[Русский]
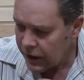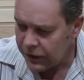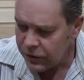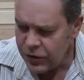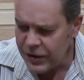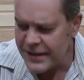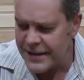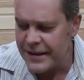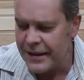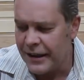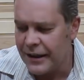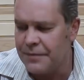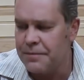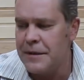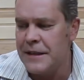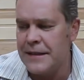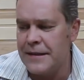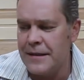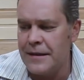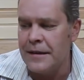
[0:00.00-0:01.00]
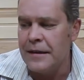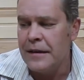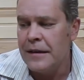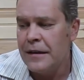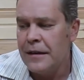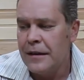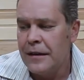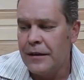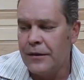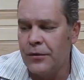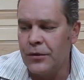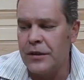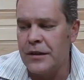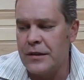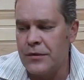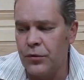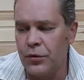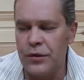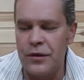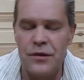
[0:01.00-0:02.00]
Но ну, если отмести вот
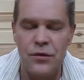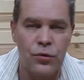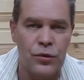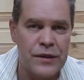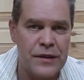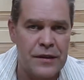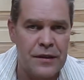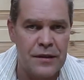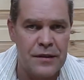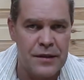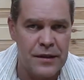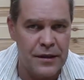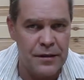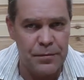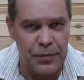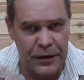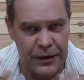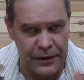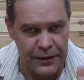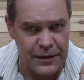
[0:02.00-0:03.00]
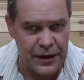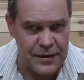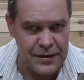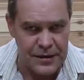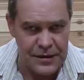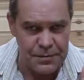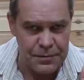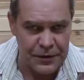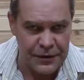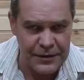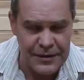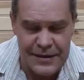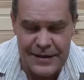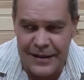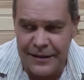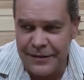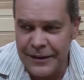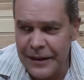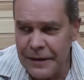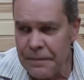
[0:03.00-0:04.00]
эти вот идиотские идеи про китайский спирт из
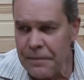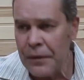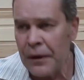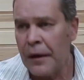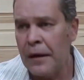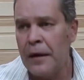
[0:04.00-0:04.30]
говна,